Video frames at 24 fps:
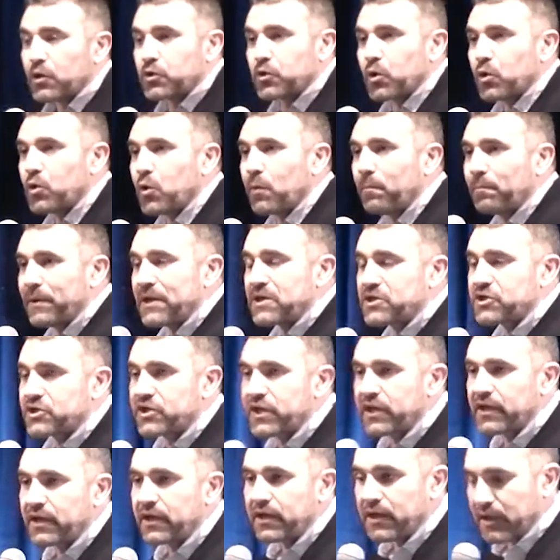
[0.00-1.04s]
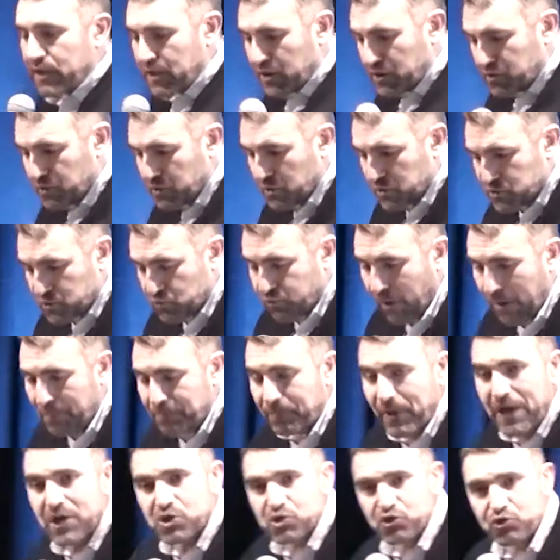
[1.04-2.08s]
que le péché ne soit
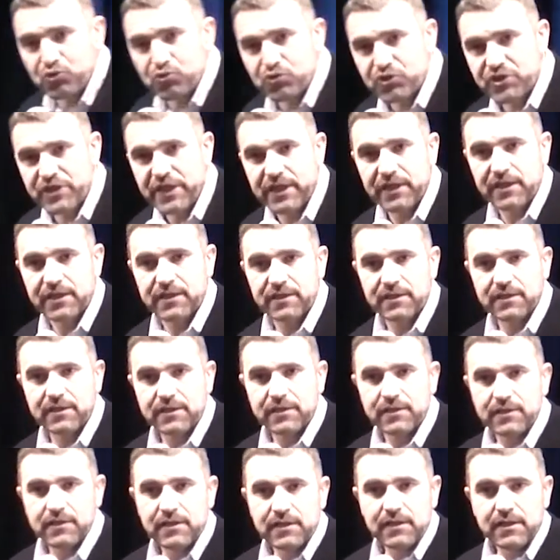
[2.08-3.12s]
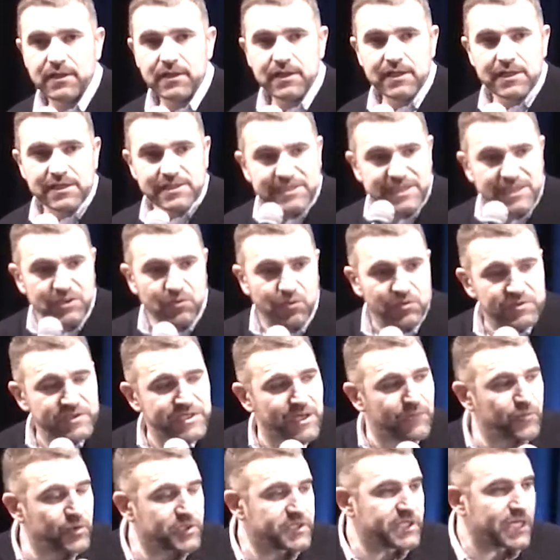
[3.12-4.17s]
pas jugé. Sinon,
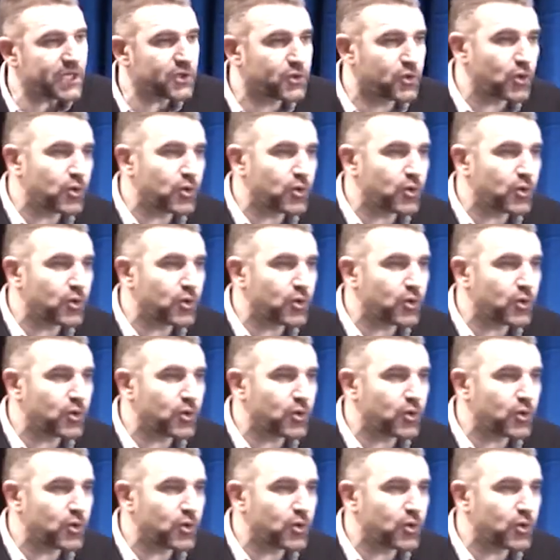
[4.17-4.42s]
ça veut dire